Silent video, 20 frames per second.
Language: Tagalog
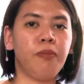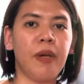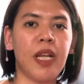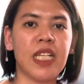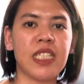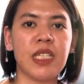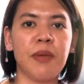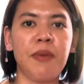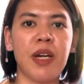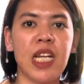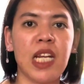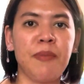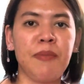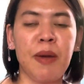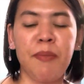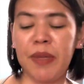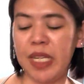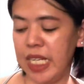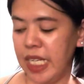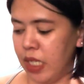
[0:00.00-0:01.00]
pala sa mga
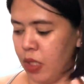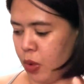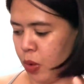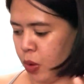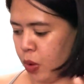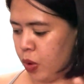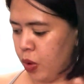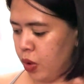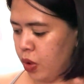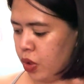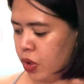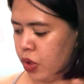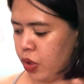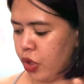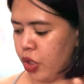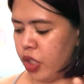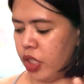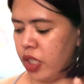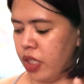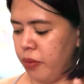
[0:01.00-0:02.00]
napamili ko
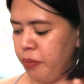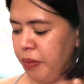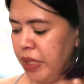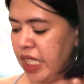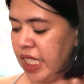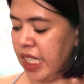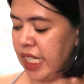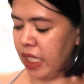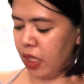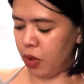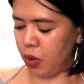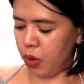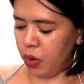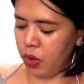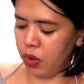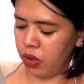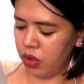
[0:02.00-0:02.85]
or binili ko,